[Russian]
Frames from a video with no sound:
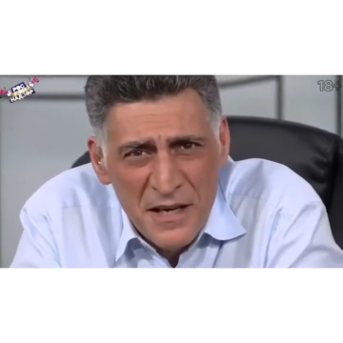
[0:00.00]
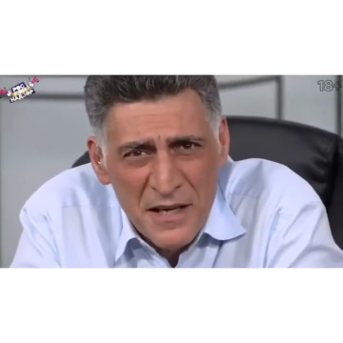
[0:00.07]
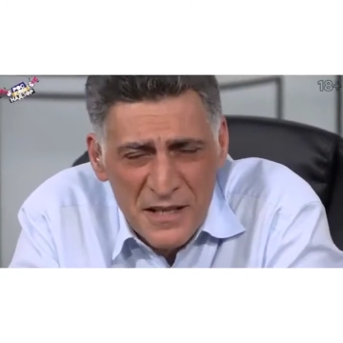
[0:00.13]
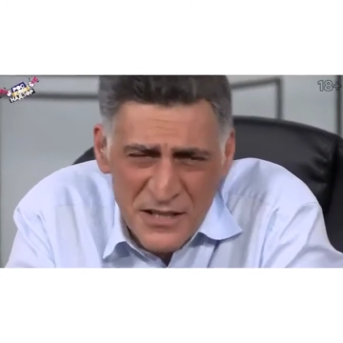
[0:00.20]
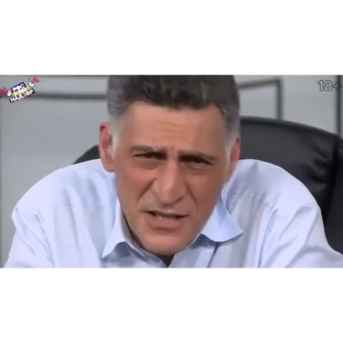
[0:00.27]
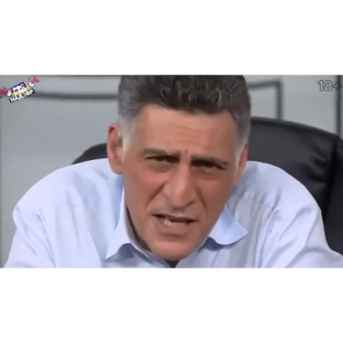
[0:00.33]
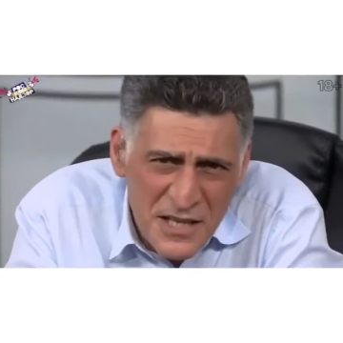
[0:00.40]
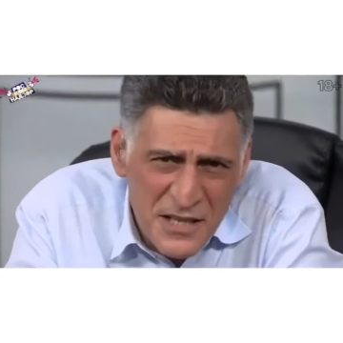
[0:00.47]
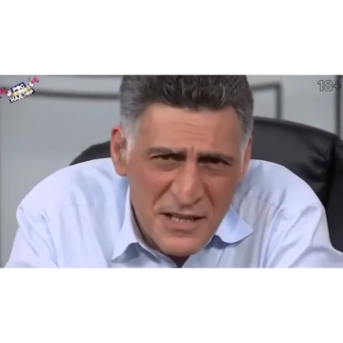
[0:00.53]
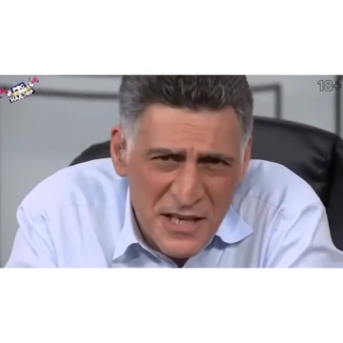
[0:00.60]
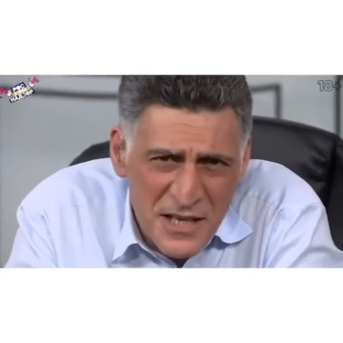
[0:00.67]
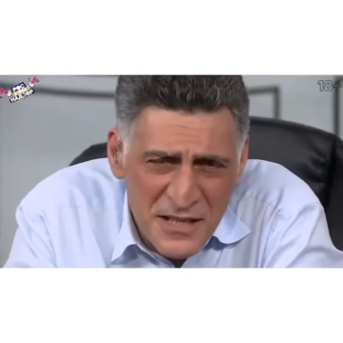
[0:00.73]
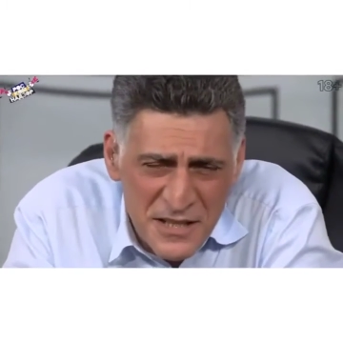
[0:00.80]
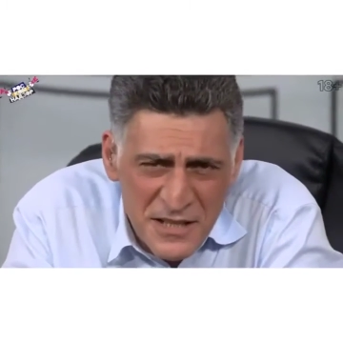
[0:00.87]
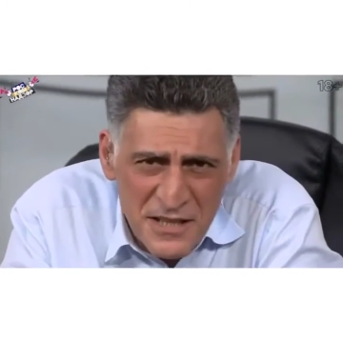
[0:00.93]
гражданина
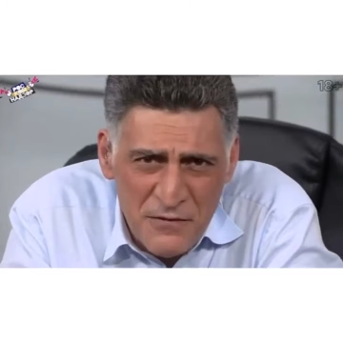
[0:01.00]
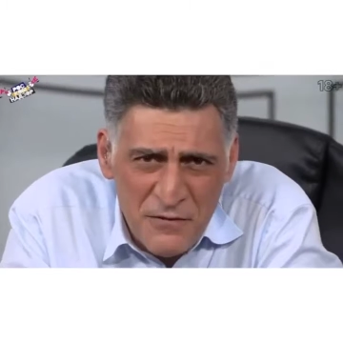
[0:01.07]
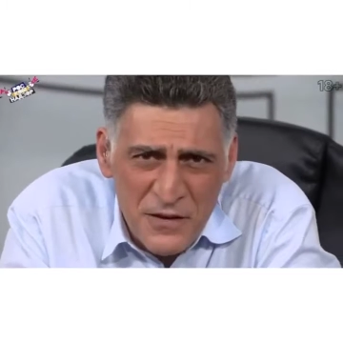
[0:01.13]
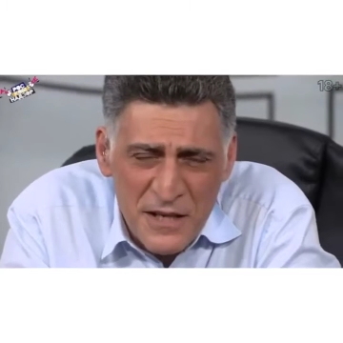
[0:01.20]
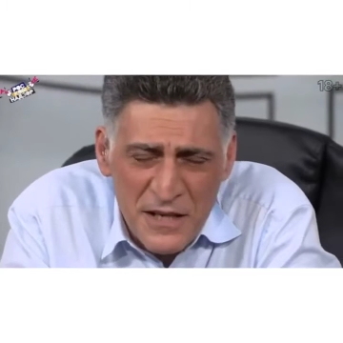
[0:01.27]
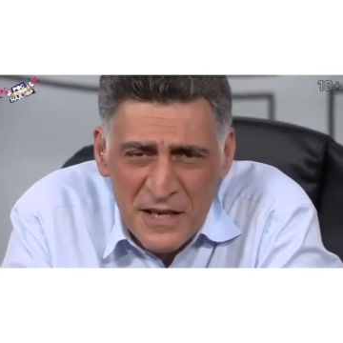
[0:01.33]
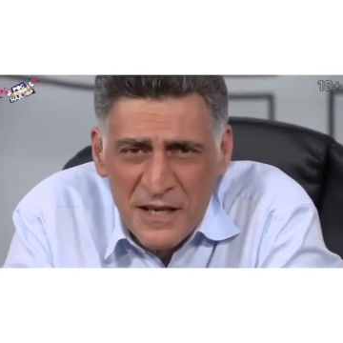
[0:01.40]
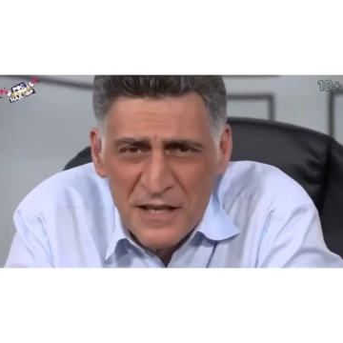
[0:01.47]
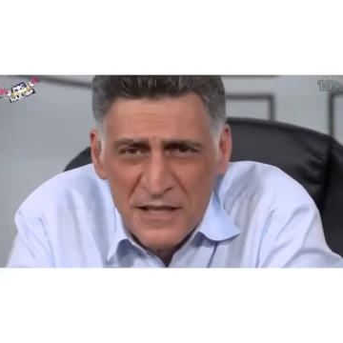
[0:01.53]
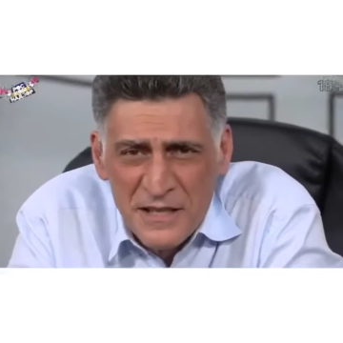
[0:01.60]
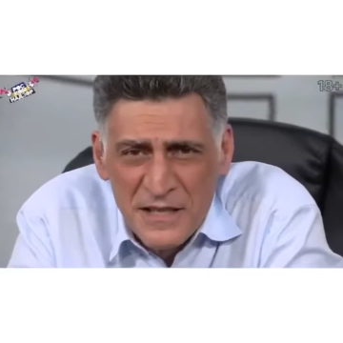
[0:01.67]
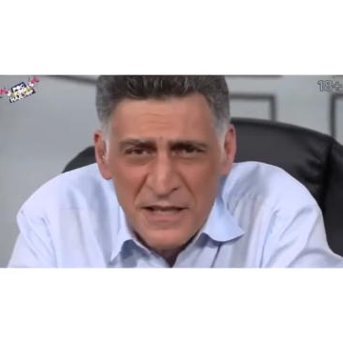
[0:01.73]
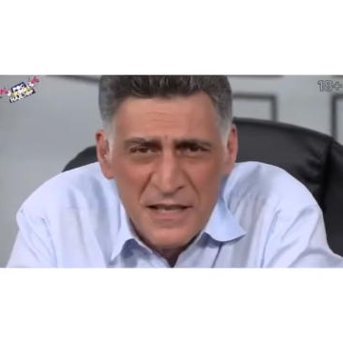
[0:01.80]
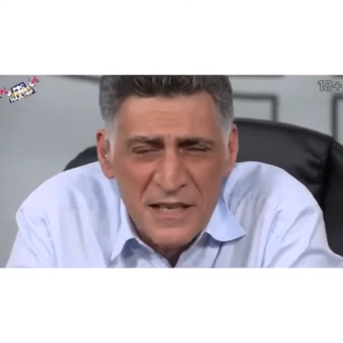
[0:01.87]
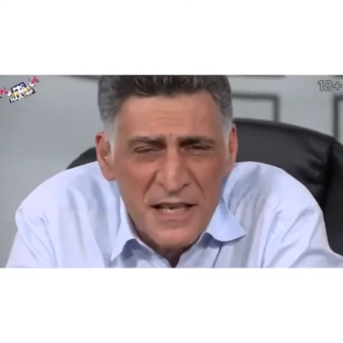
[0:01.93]
Российской
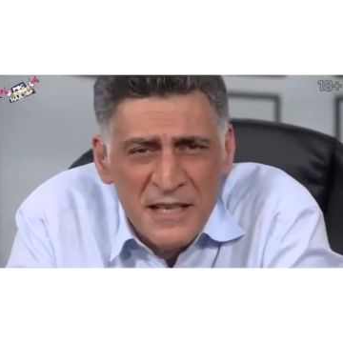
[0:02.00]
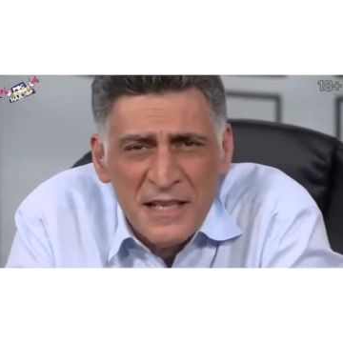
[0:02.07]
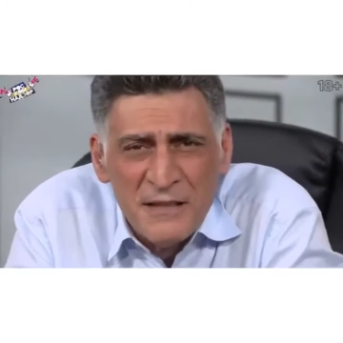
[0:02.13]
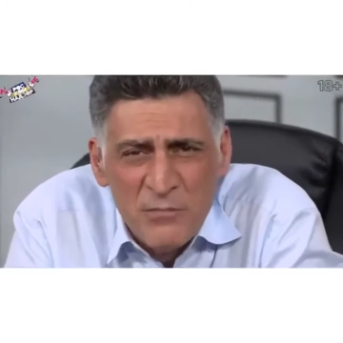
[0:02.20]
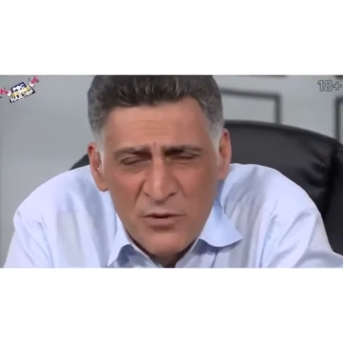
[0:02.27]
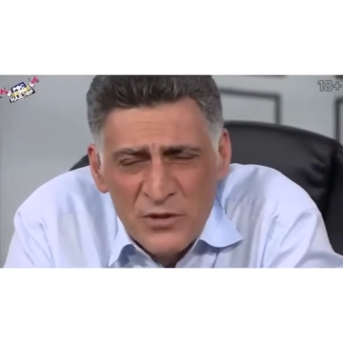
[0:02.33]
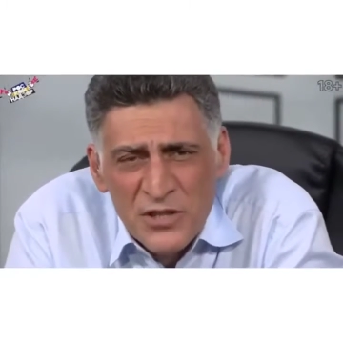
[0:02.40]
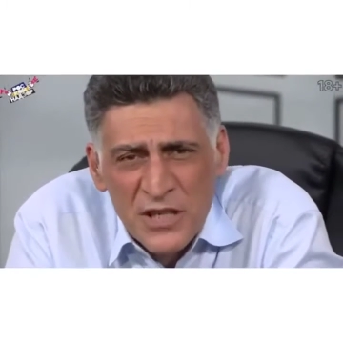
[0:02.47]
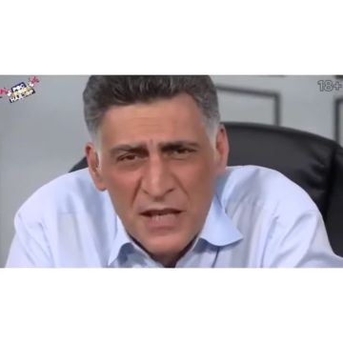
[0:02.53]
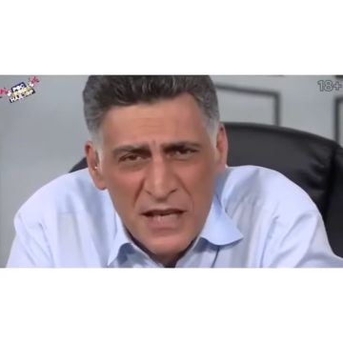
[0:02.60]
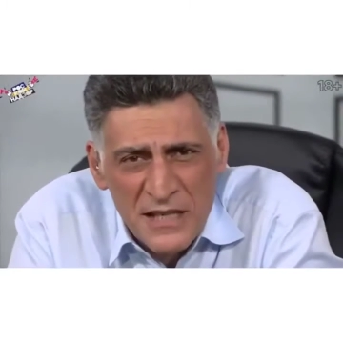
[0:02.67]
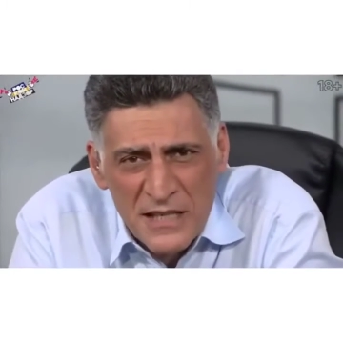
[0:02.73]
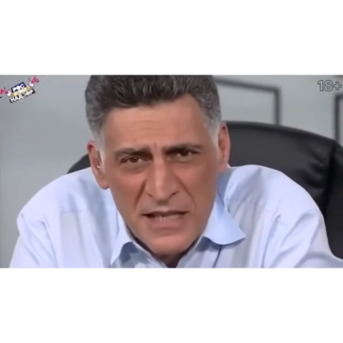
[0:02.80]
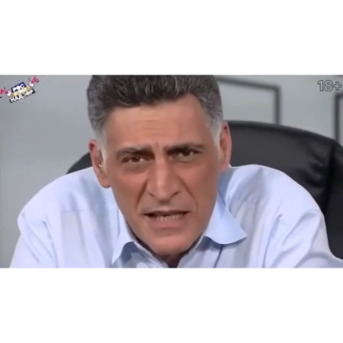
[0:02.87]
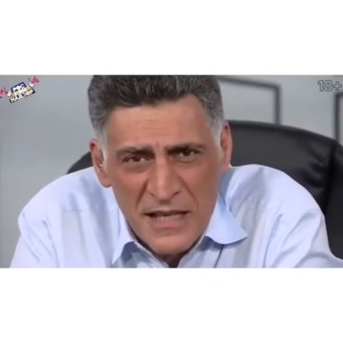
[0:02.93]
Федерации Тигран Эдмоновича
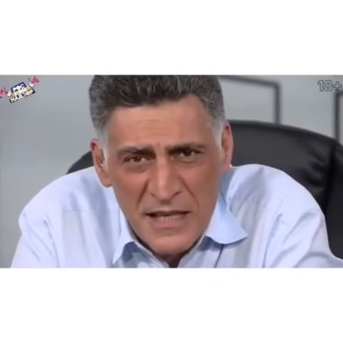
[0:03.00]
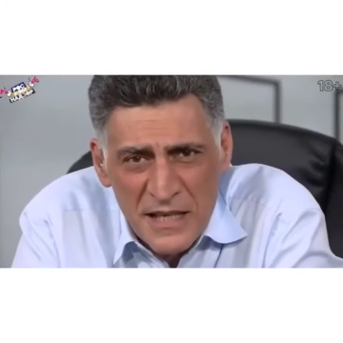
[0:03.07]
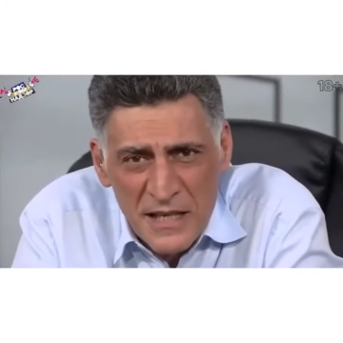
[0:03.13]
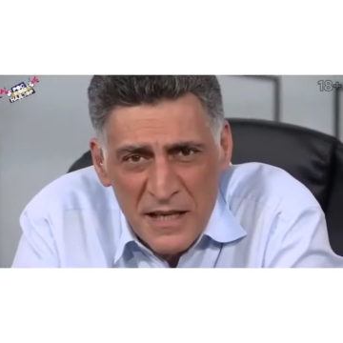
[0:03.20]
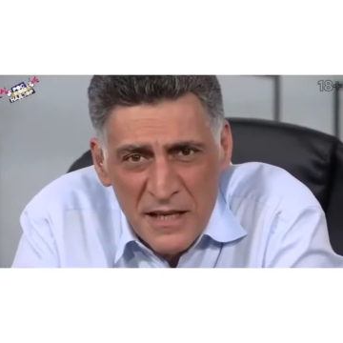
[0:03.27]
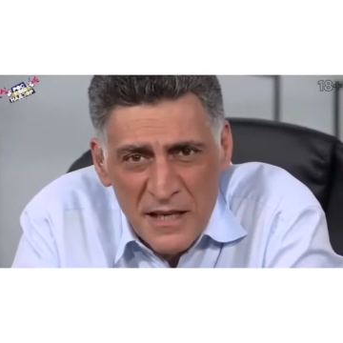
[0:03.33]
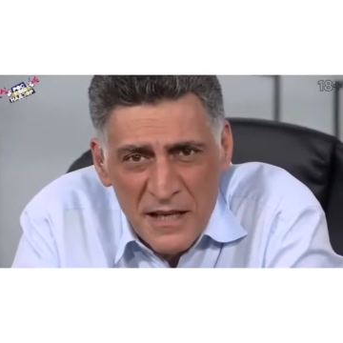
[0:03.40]
Киасаян.